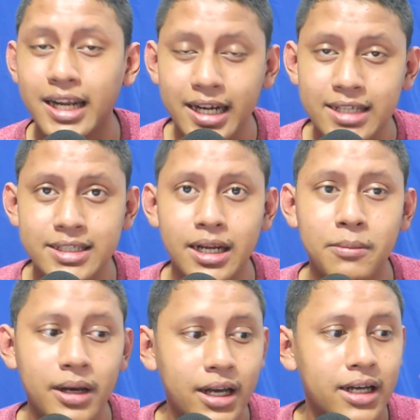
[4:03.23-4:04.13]
kalian kasih
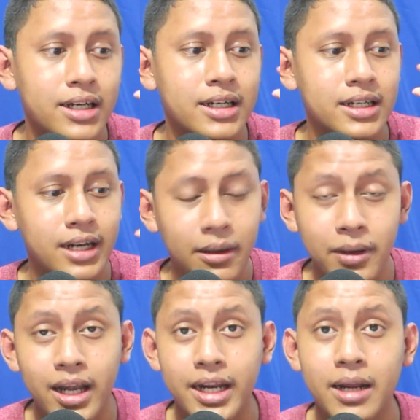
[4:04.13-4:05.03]
nama
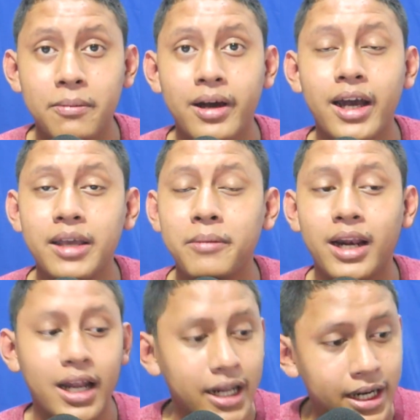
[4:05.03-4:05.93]
nama kalian apa,
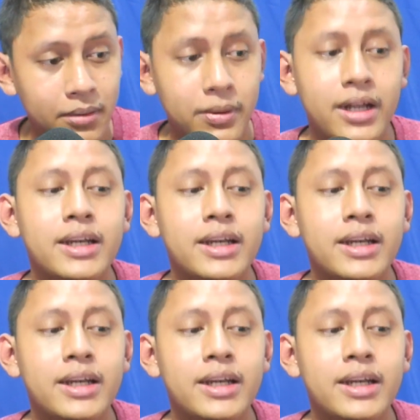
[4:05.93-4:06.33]
email kalian apa,